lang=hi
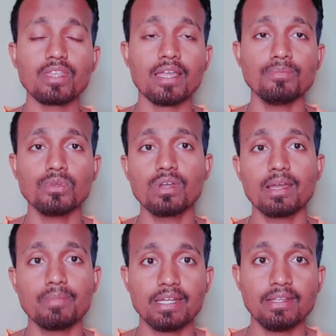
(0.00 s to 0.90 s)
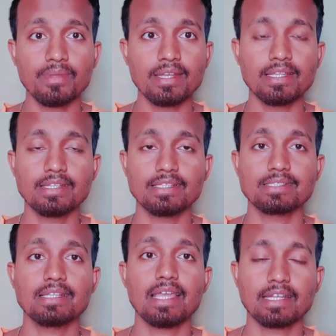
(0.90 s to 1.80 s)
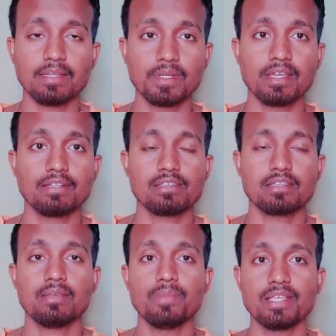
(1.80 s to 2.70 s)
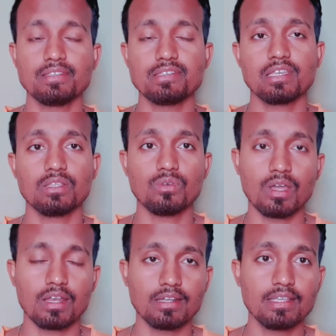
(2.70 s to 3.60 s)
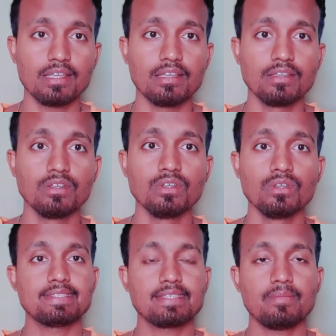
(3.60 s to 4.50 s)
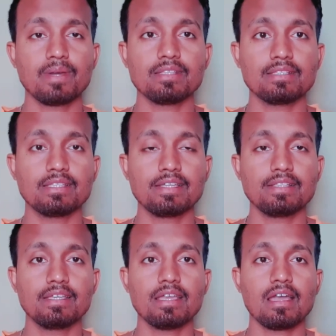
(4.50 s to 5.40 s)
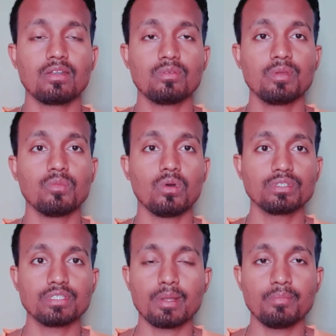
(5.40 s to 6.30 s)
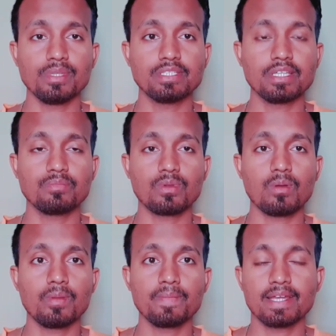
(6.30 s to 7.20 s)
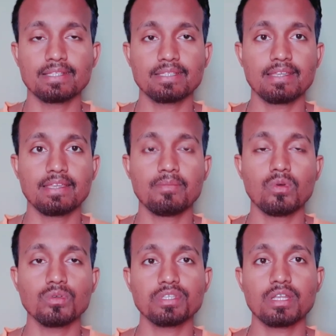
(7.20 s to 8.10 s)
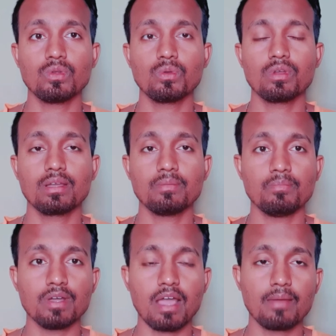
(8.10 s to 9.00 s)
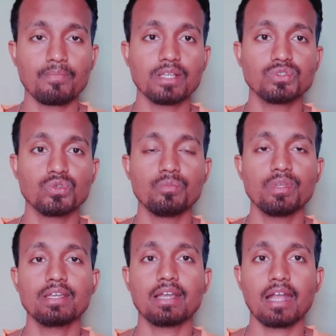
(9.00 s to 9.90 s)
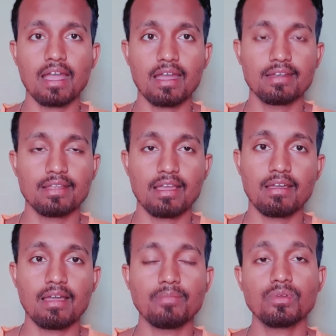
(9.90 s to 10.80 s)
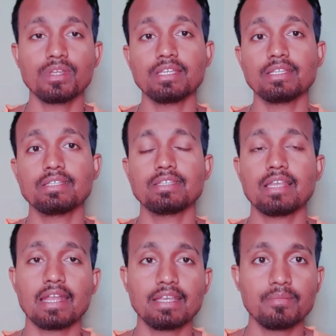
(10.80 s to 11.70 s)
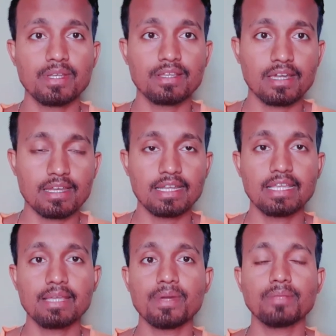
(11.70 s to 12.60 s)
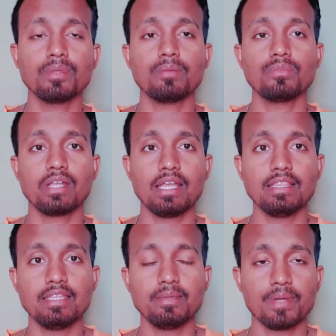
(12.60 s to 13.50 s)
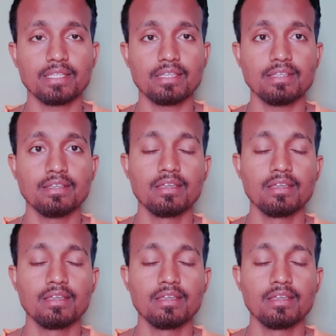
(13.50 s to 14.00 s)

आप लोग घर बैठे भी इंटरनेशनल एक्टिविटी कर सकते हैं मैसेज के द्वारा ठीक है इसके बाद आता है कि देखिए आर भी बहुत सारा मिस्टेक प्रॉब्लम करते है क्या बहुत सारा लोग आपका जो भी कार्ड आप लोग इंटरनेशनल एक्टिविट करने के बाद भी आप लोग खेल नहीं पाते